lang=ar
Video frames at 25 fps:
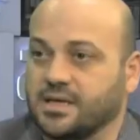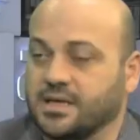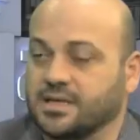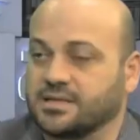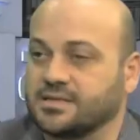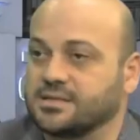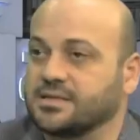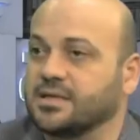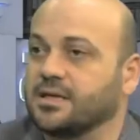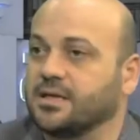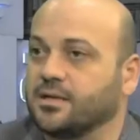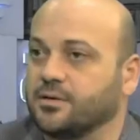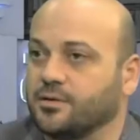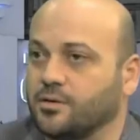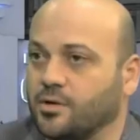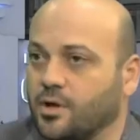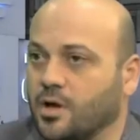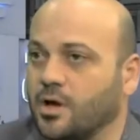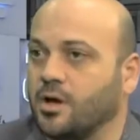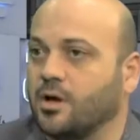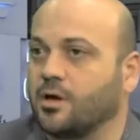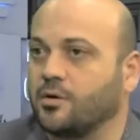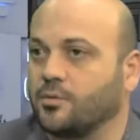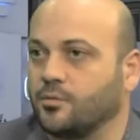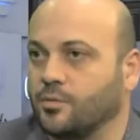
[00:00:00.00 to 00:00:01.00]
اثناء
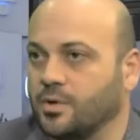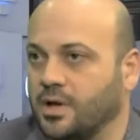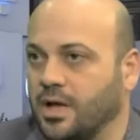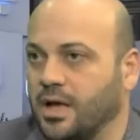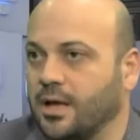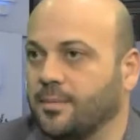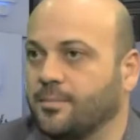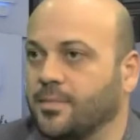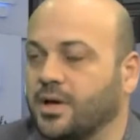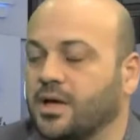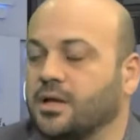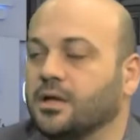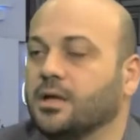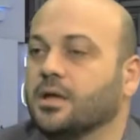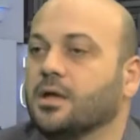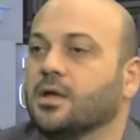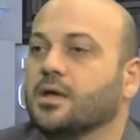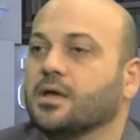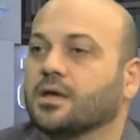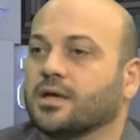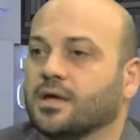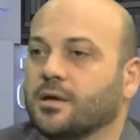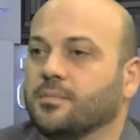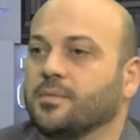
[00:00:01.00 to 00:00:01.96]
النهار نعم. والعمل نعم.